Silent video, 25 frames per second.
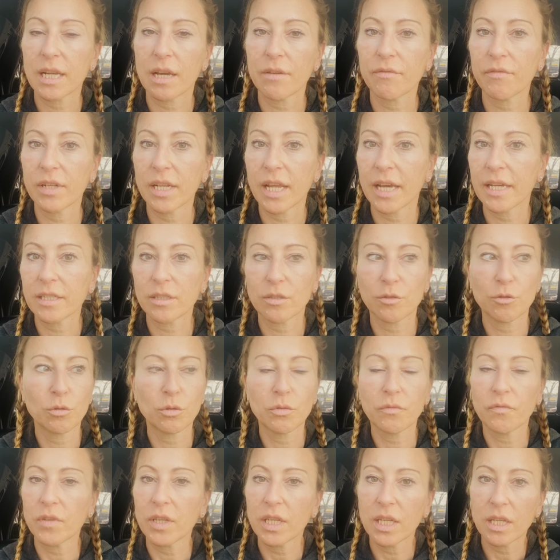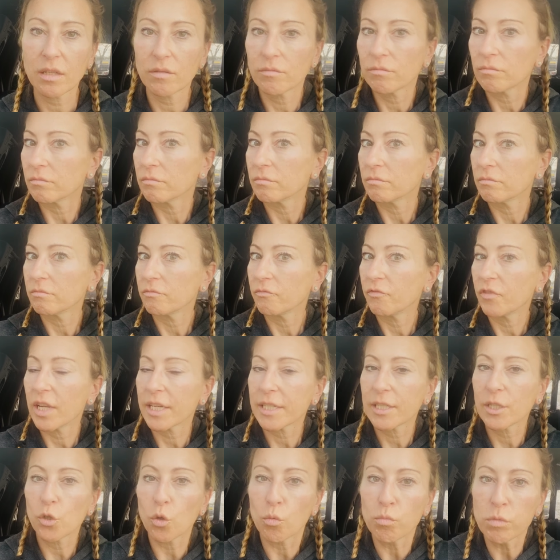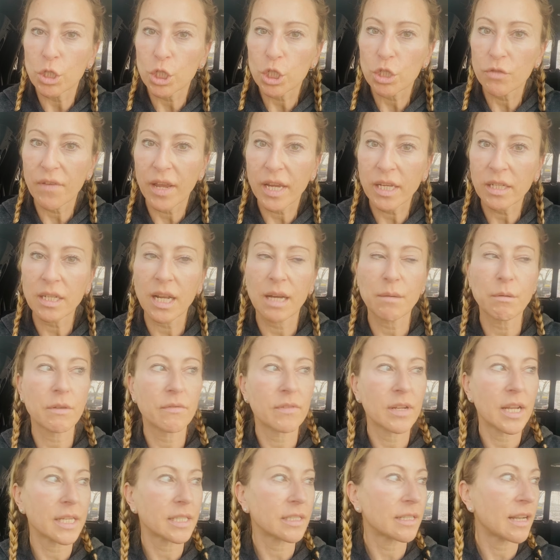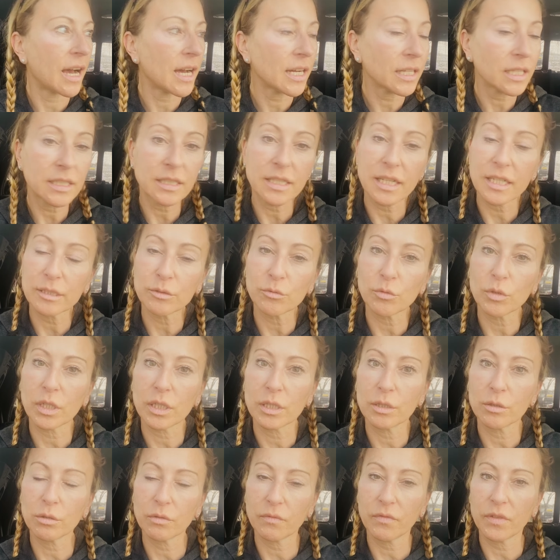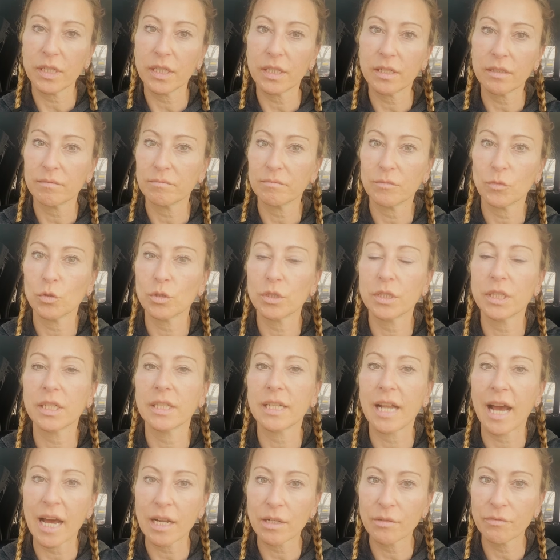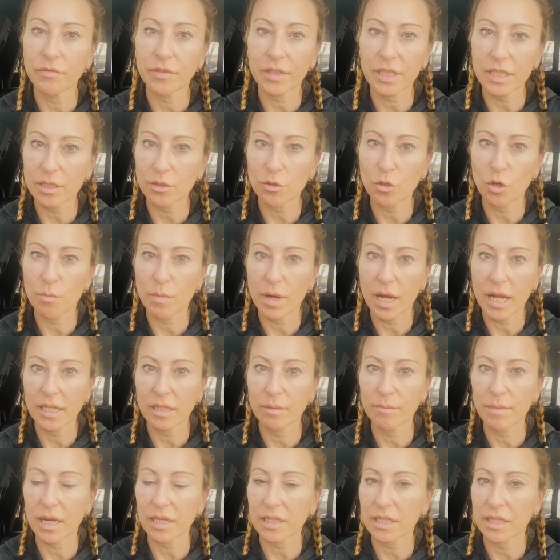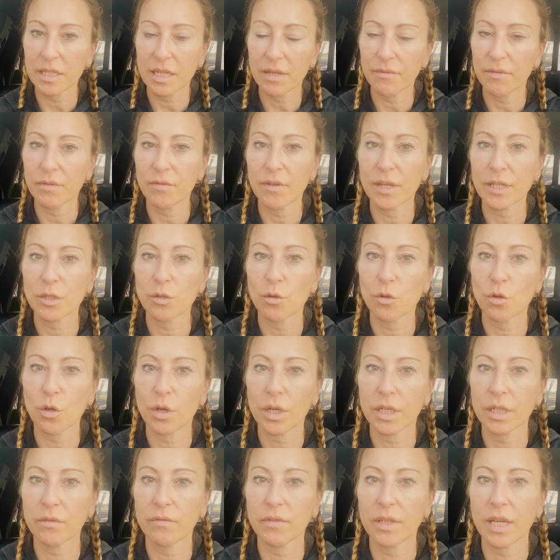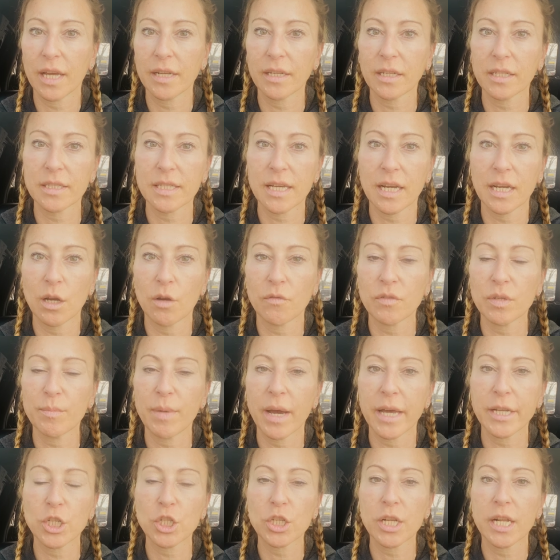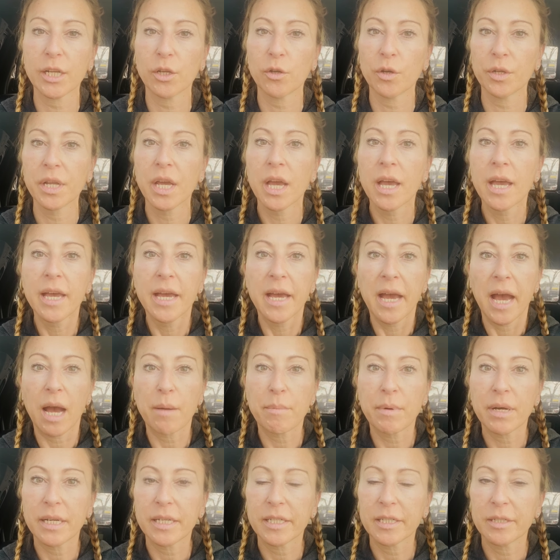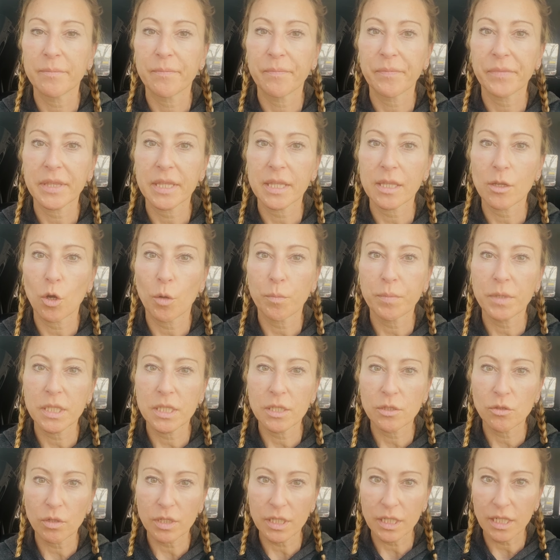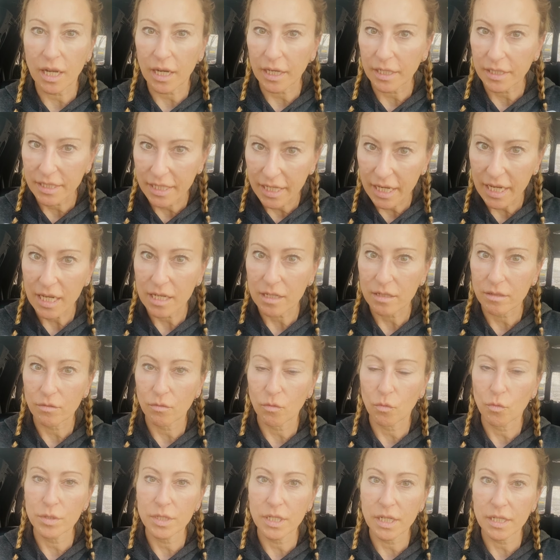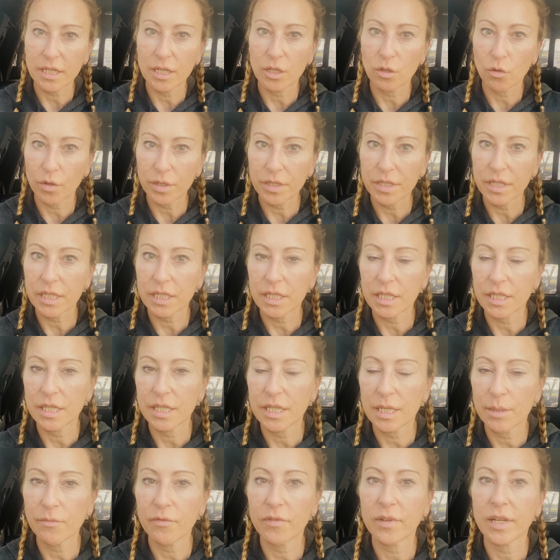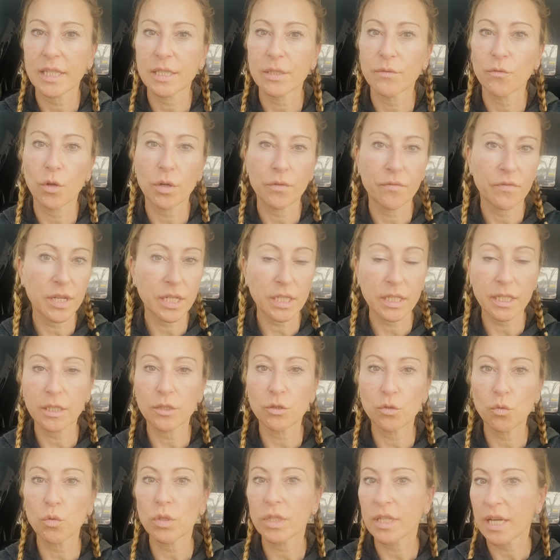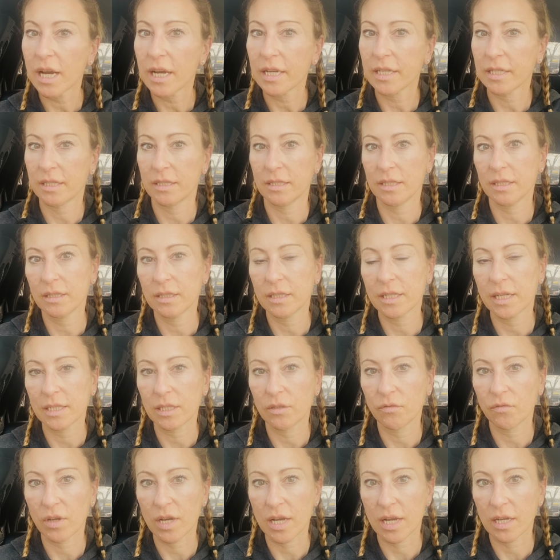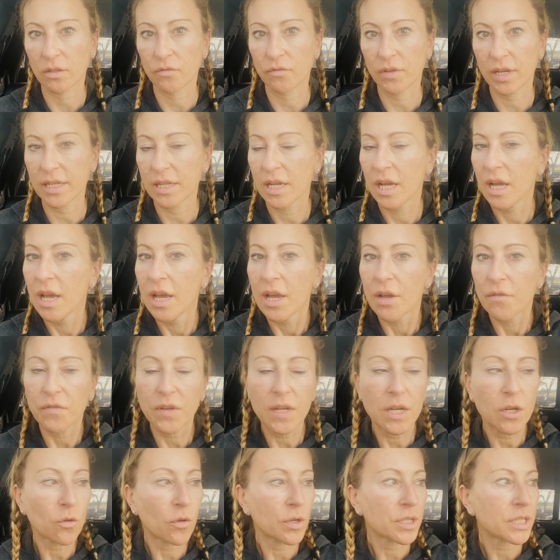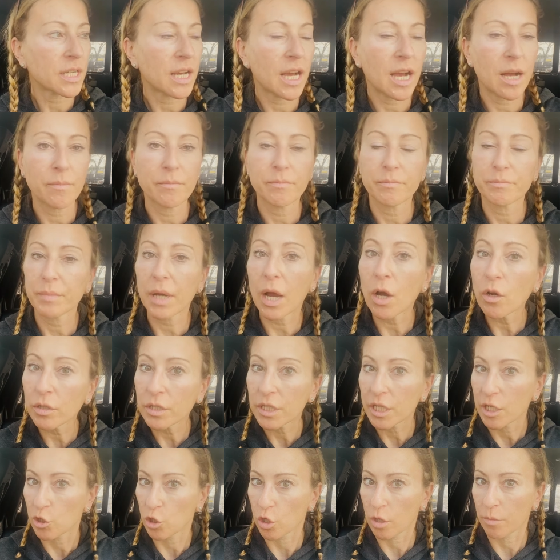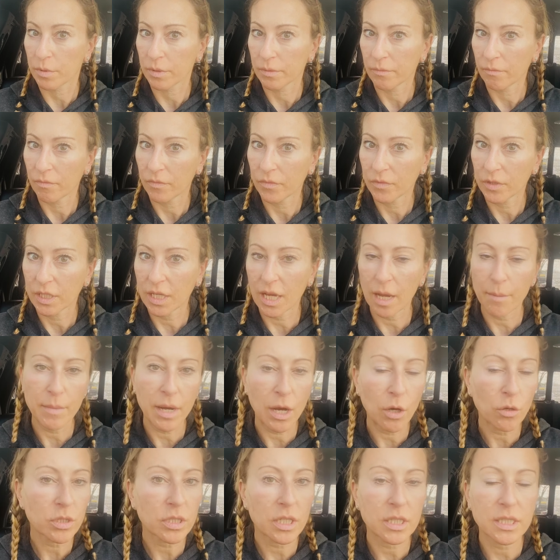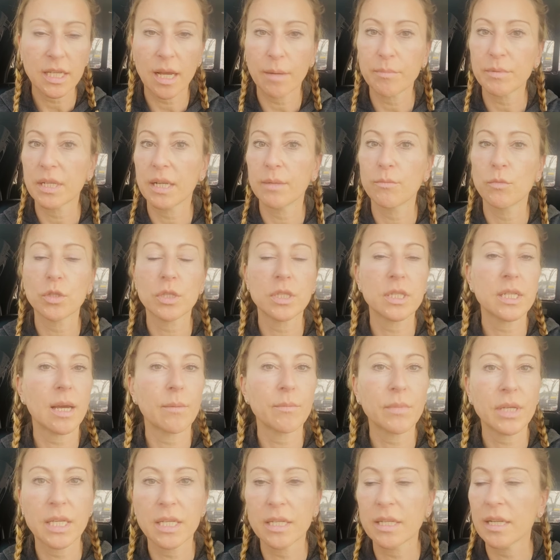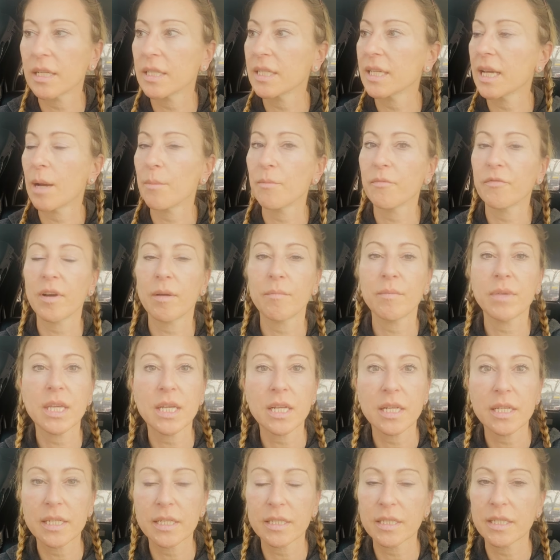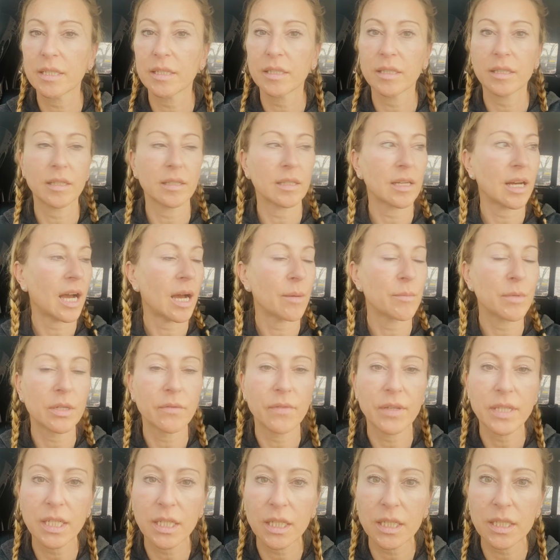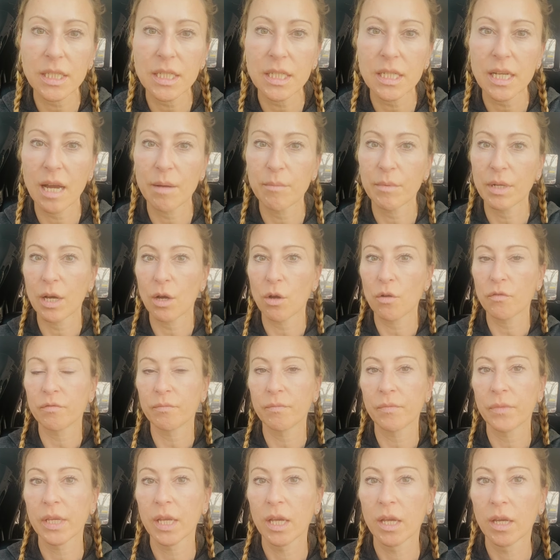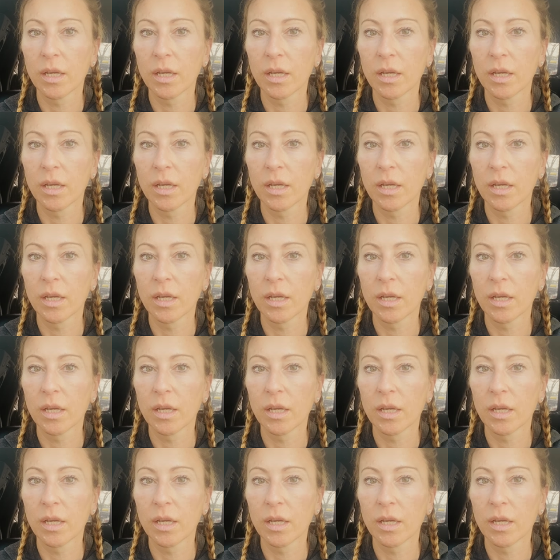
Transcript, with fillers: da vielleicht irgendwie, vielleicht nicht umgeschwenkt, aber vielleicht nachgedacht oder irgendwie uns eine Gnadenfrist nochmal gemacht, in der wir vielleicht auch noch irgendwie andere Sachen auf die Beine stellen können. Aber ähm, ob diese Solidarität unter den Leuten, die sich nicht impfen lassen wollen, wirklich so da ist, das ist halt die Frage. Weil viele Leute haben, brauchen den Job. Die haben ein Haus, das sie abzahlen müssen, die haben Kinder, die haben Familie, die haben irgendwelche Kredite am Laufen.